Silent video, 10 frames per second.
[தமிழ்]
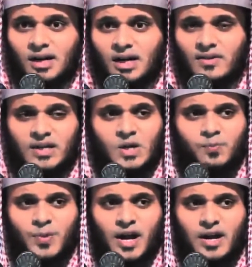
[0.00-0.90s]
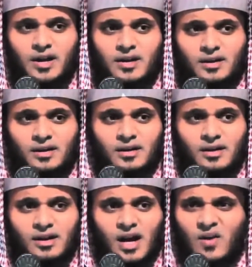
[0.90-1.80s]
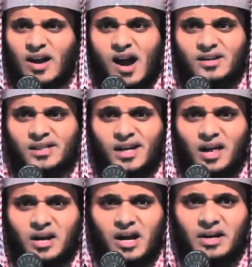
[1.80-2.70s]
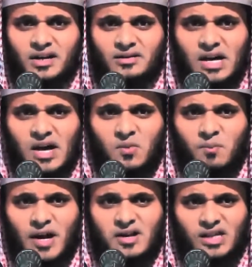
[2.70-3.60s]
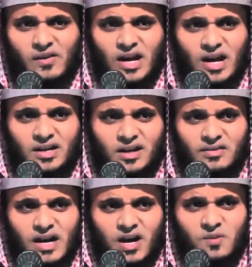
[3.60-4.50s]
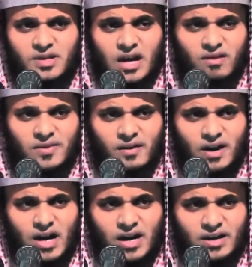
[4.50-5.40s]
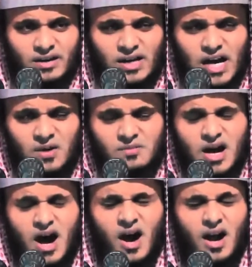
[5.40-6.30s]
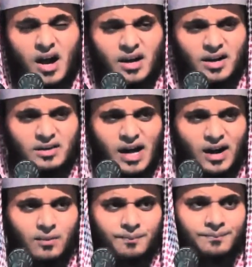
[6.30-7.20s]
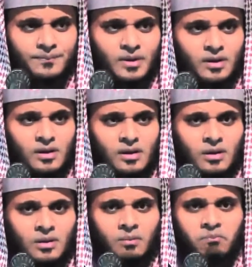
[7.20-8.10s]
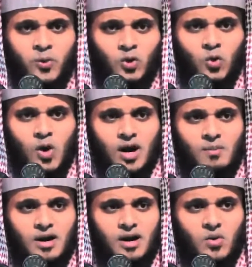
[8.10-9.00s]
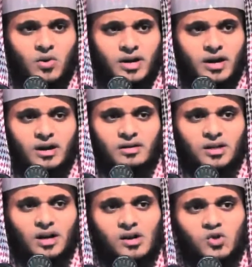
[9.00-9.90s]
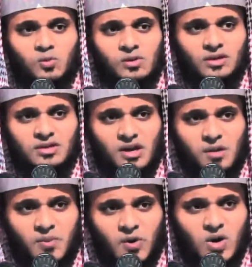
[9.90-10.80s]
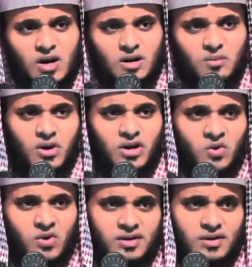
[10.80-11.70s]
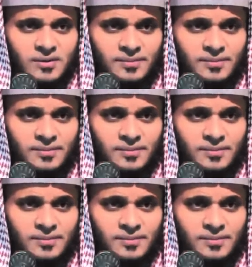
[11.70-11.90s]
அதற்கு பிறகு அவர் ஆட்சியாளராக இருந்தாலும் படித்தவராக இருந்தாலும் செல்வந்தவராக இருந்தாலும் யாராக இருந்தாலும் பொதுவான மக்களுடைய கழுத்துகளில் சுமந்து செல்லப்படுவார் கபுரை நோக்கி